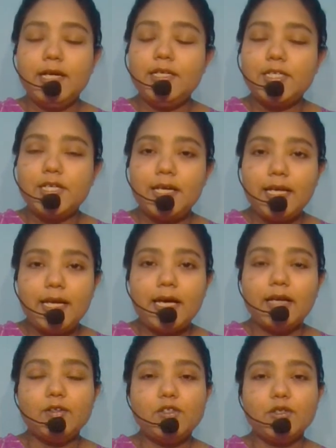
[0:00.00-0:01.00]
ইনশাল্লাহ এই
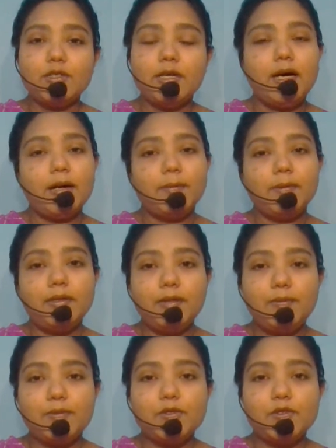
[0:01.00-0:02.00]
আলোচনা আপনাদের
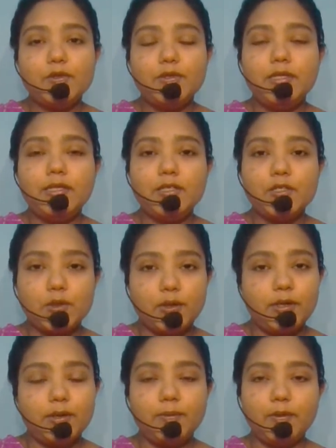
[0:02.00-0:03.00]
প্রস্তুতিতে
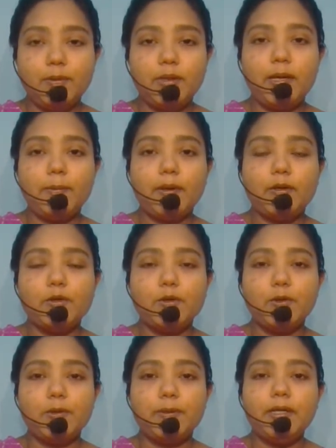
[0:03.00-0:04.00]
সহায়ক ভূমিকা পালন
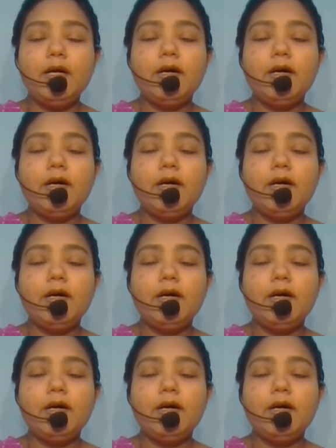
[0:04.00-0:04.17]
করবে